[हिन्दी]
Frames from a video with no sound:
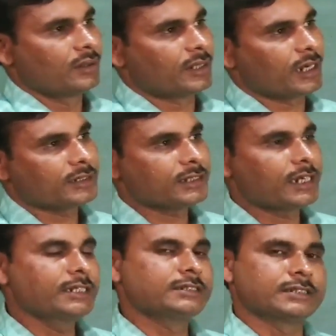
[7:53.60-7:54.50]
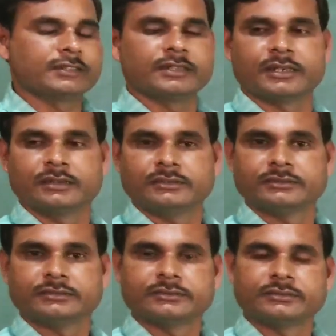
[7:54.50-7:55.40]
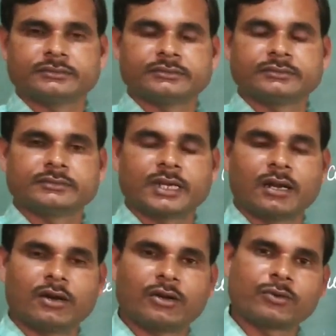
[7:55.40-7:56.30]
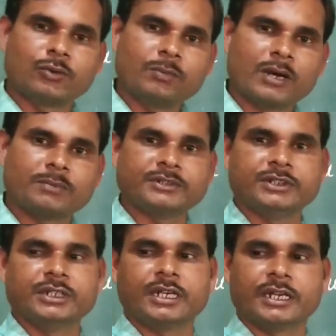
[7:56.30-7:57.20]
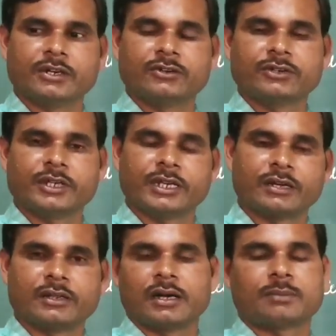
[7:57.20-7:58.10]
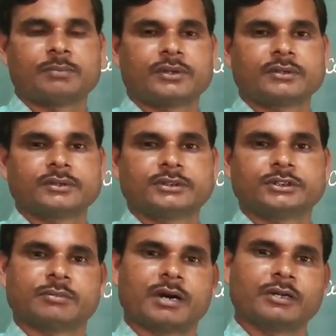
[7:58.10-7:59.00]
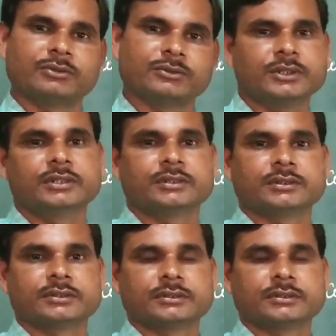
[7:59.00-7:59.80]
रासायनिक संगठन और उपापची क्रियाओं के आधार पर समान होती हैं